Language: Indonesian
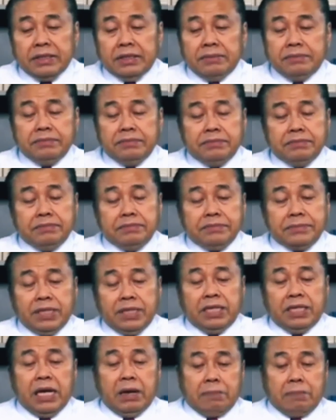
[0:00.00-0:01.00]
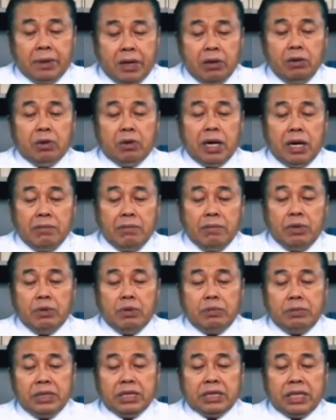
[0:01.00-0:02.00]
hmm, tidak perlu
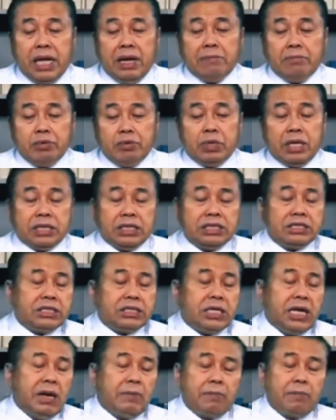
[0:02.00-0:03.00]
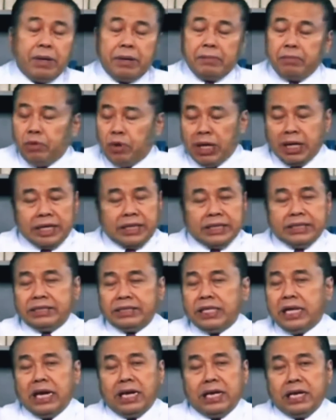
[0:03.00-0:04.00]
kamu minta ampun atas apa yang bukan
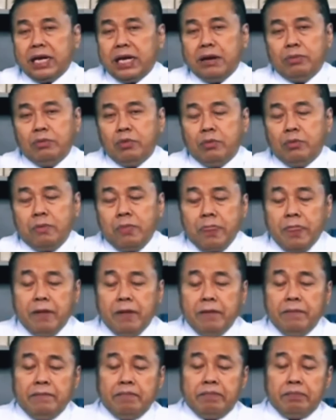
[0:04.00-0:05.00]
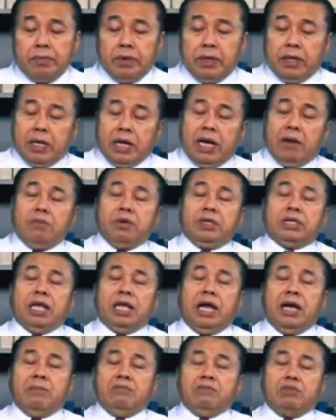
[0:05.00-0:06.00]
kesalahan kamu. Kamu
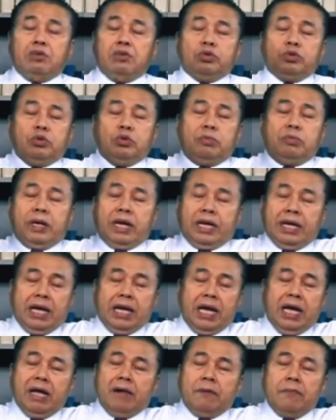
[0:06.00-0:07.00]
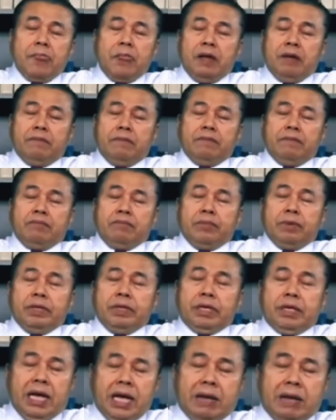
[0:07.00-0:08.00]
minta ampun untuk mereka,
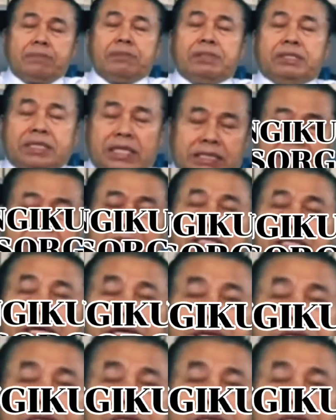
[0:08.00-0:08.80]
ya bisa saja.